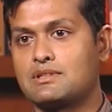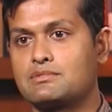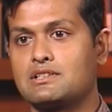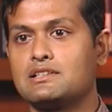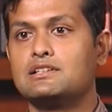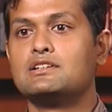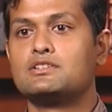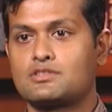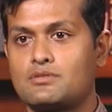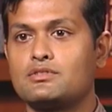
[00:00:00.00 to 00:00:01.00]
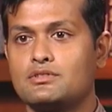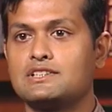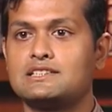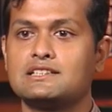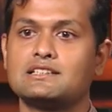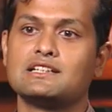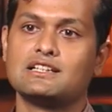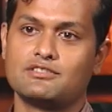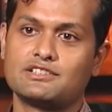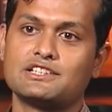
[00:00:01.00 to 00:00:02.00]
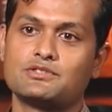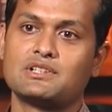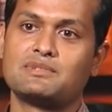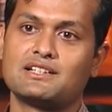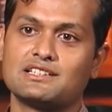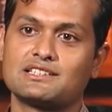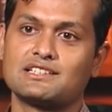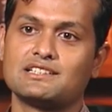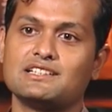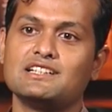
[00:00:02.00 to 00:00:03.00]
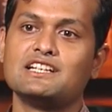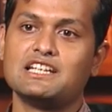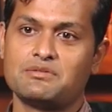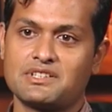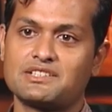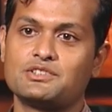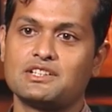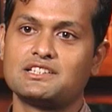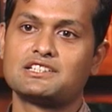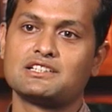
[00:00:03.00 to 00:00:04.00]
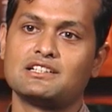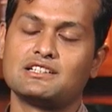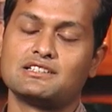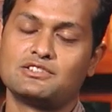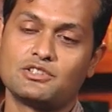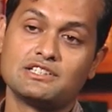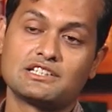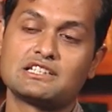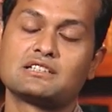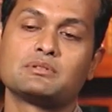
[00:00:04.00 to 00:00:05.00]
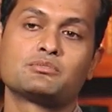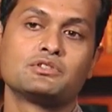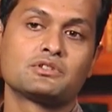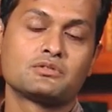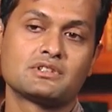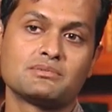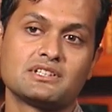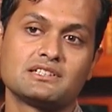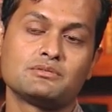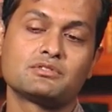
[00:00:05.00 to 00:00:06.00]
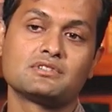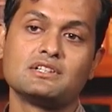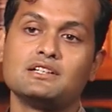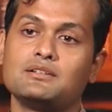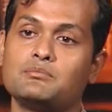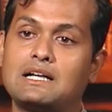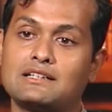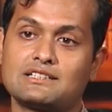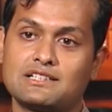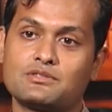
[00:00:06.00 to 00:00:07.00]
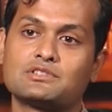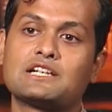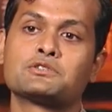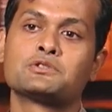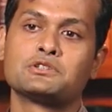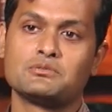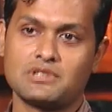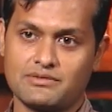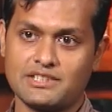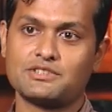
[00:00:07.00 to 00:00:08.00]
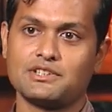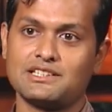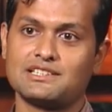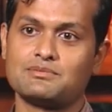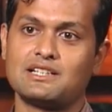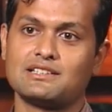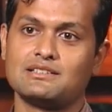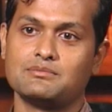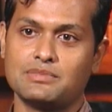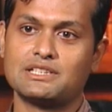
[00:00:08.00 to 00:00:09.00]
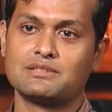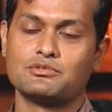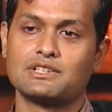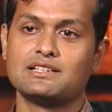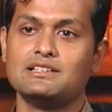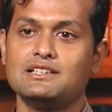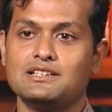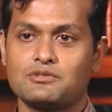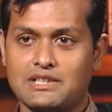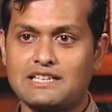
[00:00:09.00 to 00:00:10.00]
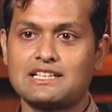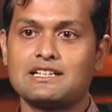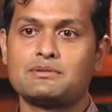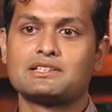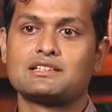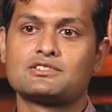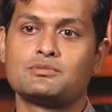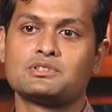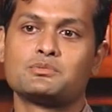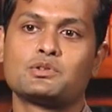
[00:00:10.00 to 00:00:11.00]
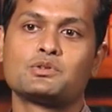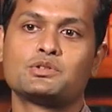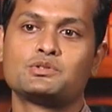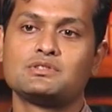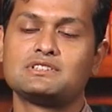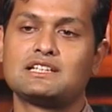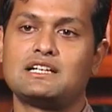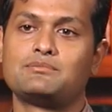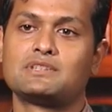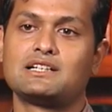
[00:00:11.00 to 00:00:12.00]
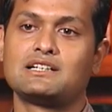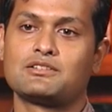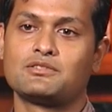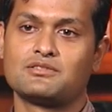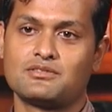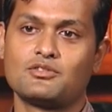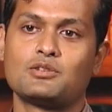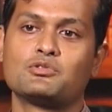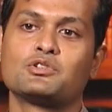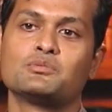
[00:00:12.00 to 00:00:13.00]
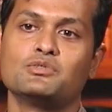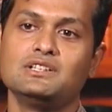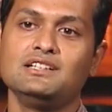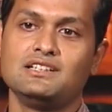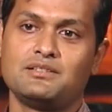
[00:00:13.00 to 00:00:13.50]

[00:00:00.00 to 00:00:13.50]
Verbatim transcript: মে আমরা সফল হয়েছে এভারেস্টে চড়ে বাংলাদেশকে এভারেস্ট জয় দেশ জয় দেশ হিসেবে পরিণত করতে পেরেছে এবং বাংলাদেশ এখন সাতষট্টিতম এভারেস্ট জয় দেশ বা বিশ্বের বুকে তো এটাই আমাদের সবচেয়ে বড় অর্জন যে আমরা এখন গর্ব করে বলি